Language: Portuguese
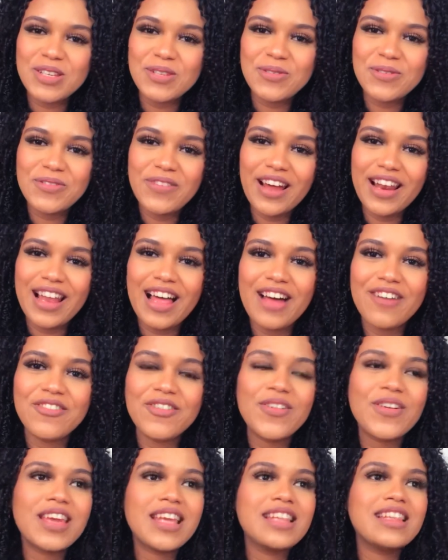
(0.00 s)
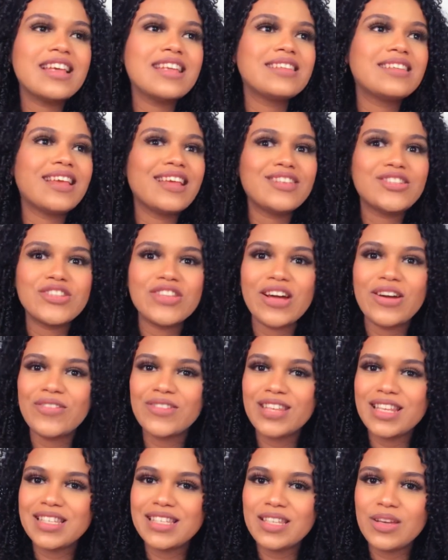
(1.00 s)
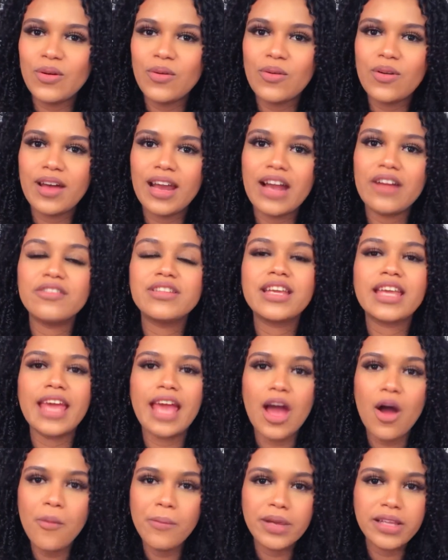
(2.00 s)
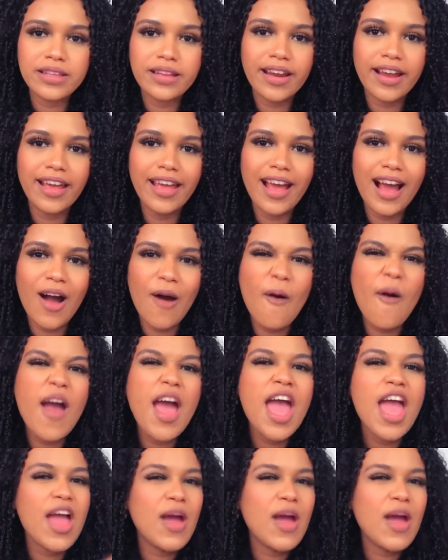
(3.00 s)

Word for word: me falavam que desejos aconteciam com grávida que realmente era real,